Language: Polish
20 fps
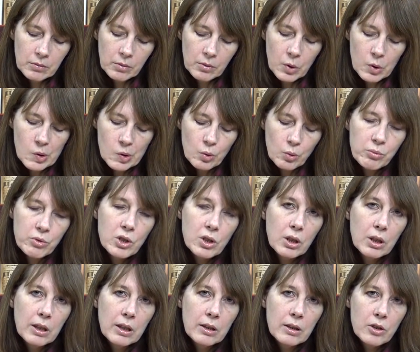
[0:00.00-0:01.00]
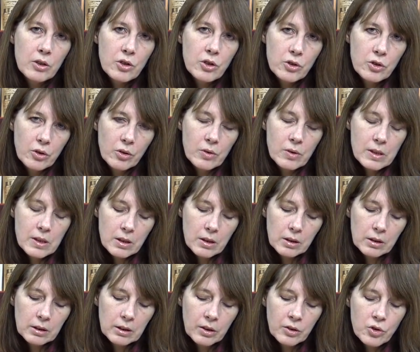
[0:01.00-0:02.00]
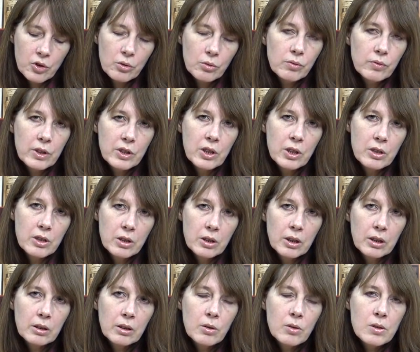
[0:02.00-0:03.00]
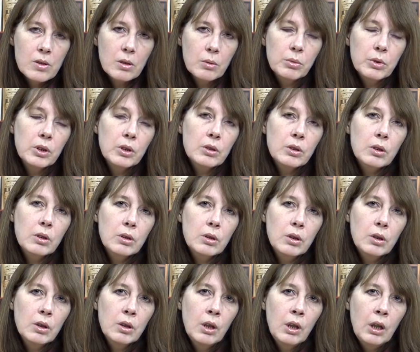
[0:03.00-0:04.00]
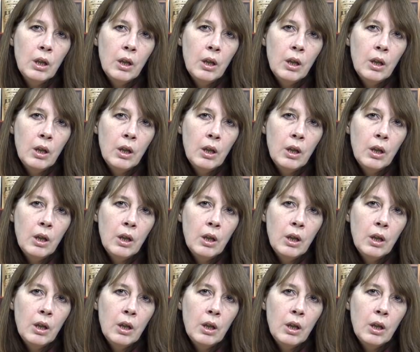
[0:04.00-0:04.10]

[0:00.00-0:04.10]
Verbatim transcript: osób źle życzących. Także uważajcie na te osoby i od kogo